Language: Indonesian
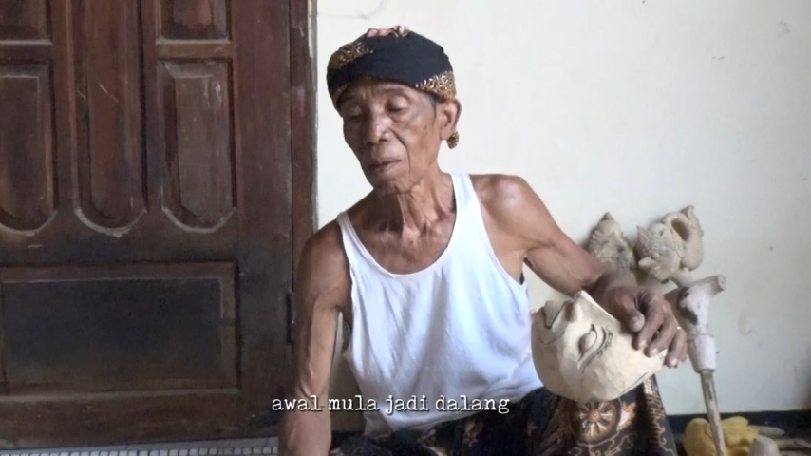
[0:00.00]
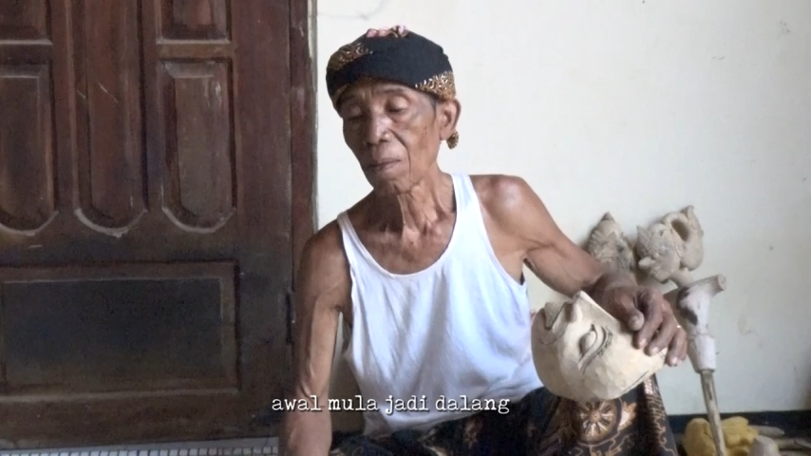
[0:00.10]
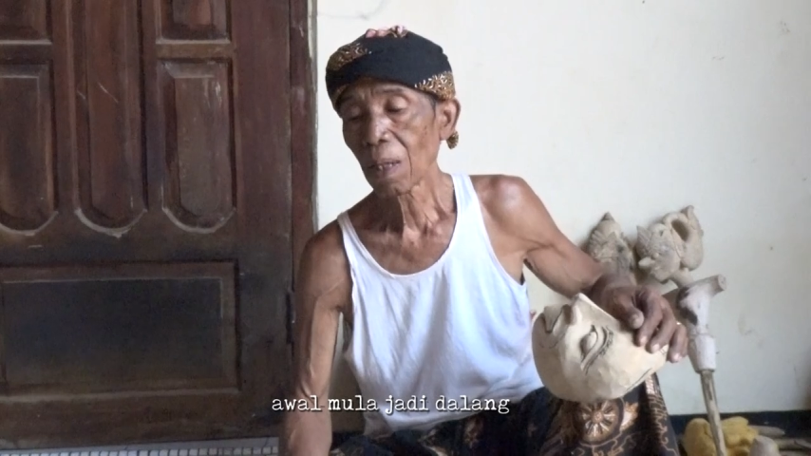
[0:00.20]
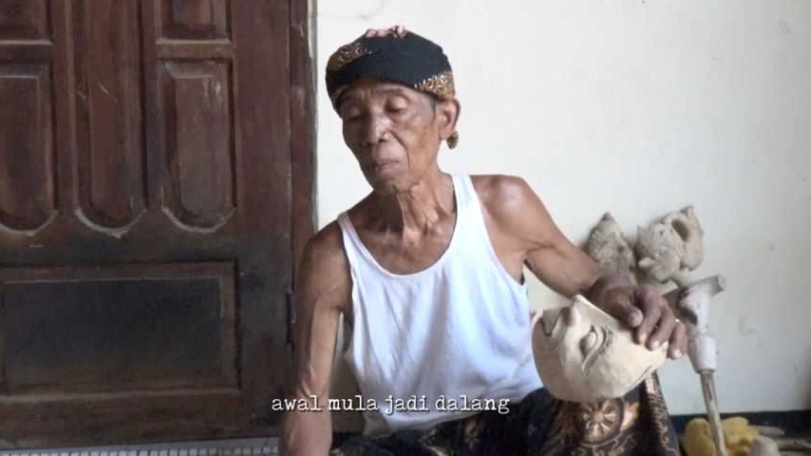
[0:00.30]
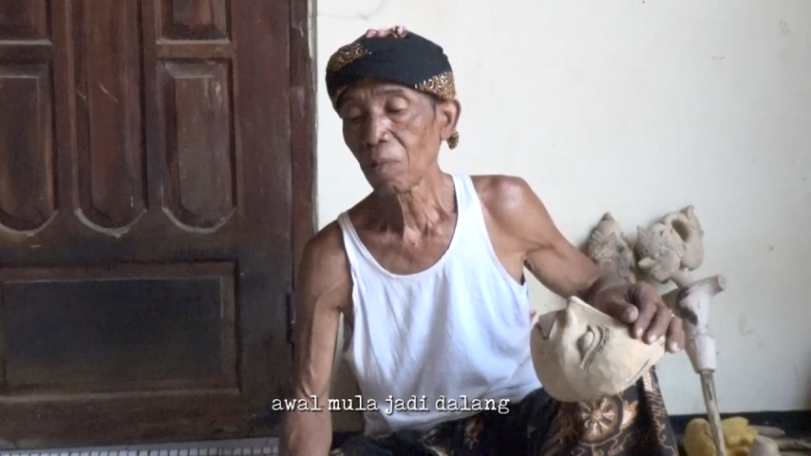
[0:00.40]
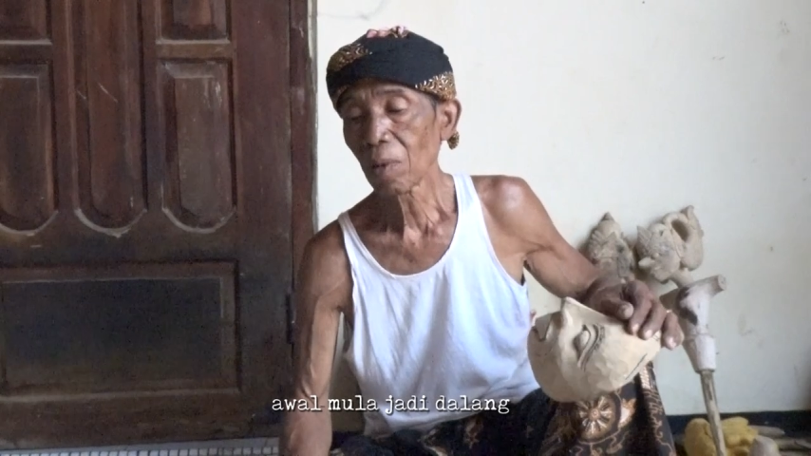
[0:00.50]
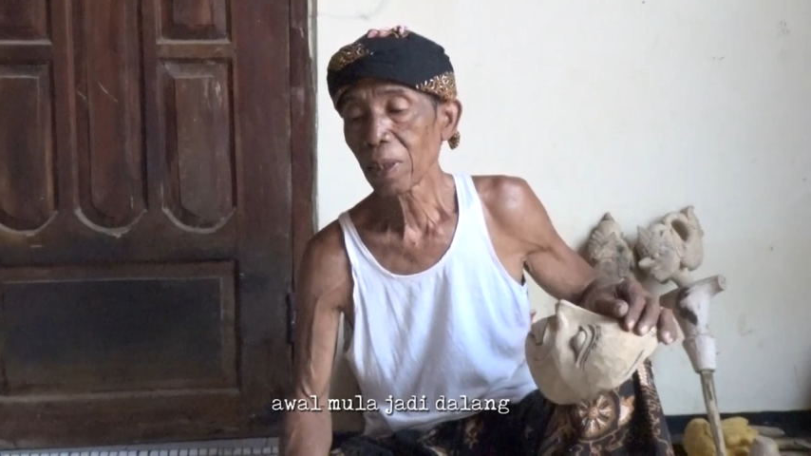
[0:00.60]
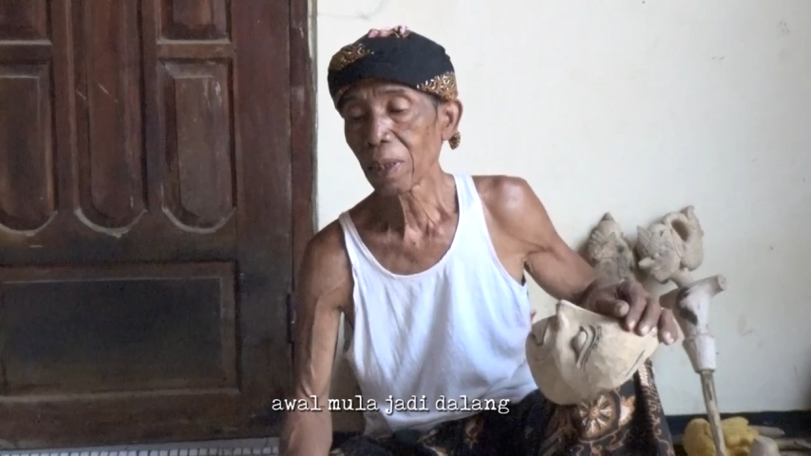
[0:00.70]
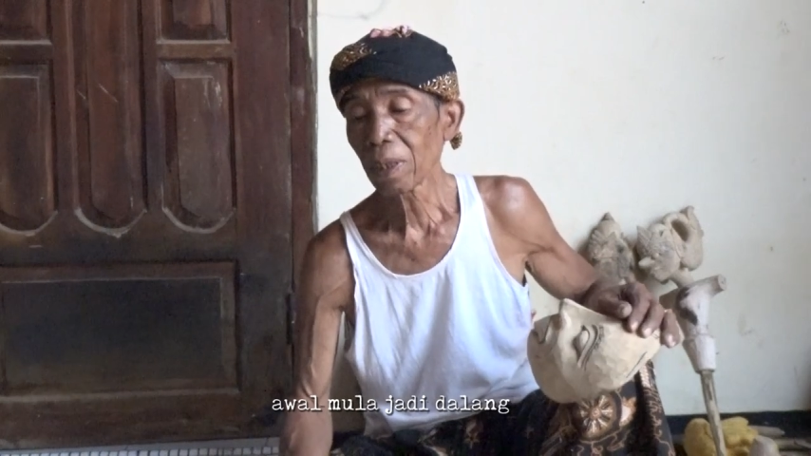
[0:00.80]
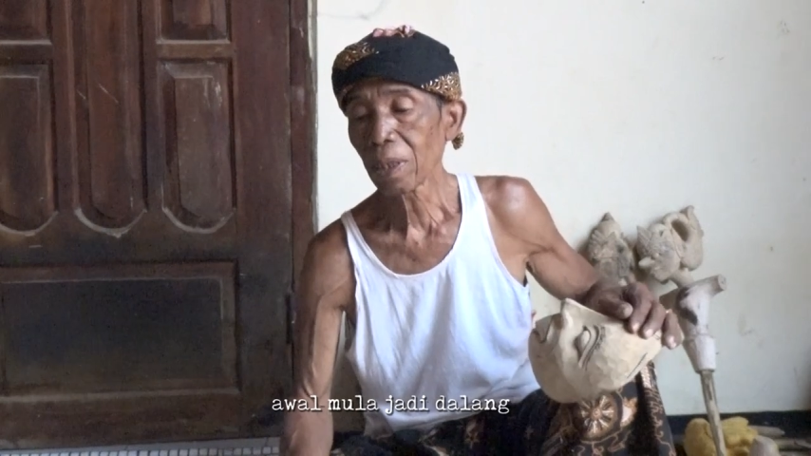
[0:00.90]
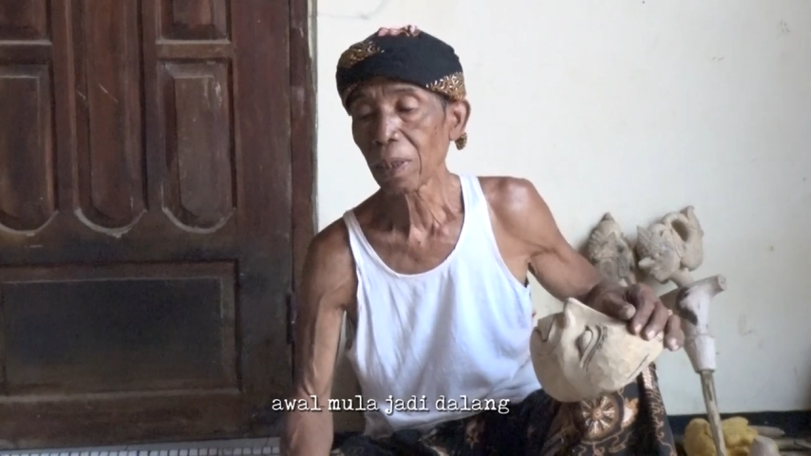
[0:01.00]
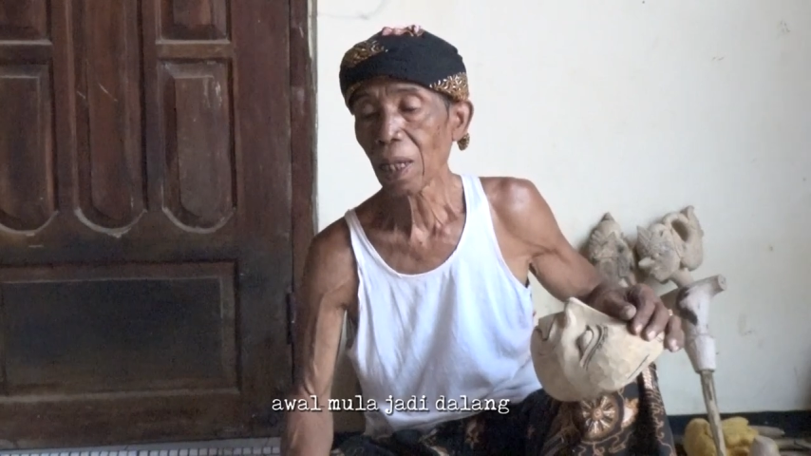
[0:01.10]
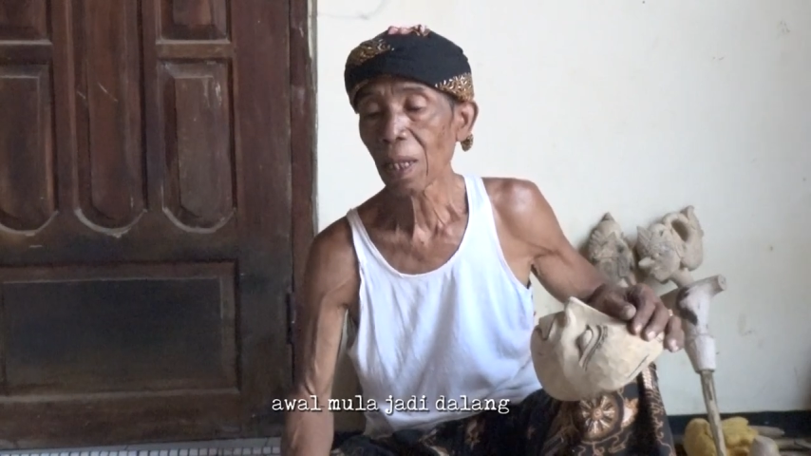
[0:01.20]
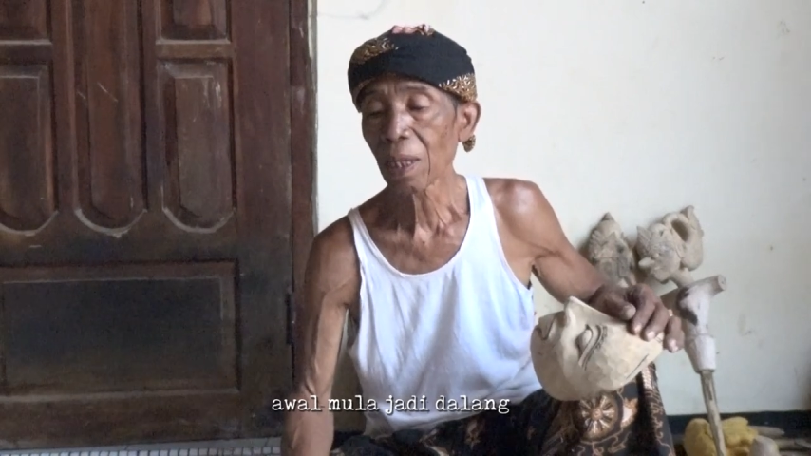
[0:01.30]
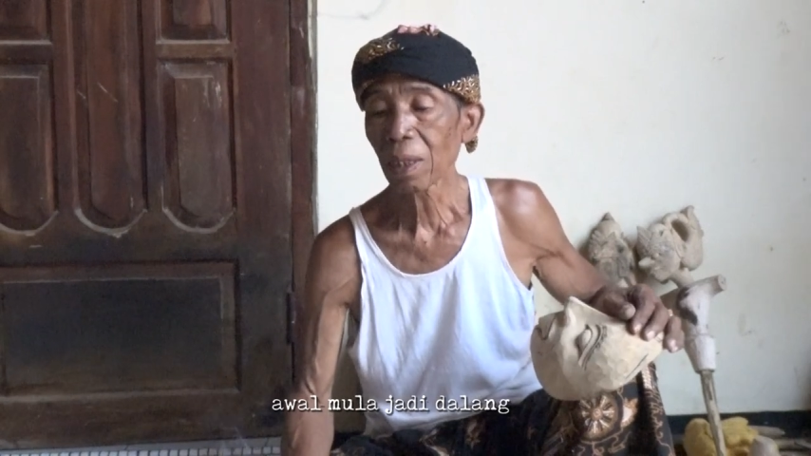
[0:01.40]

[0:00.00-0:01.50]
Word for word: awal mula jadi dal,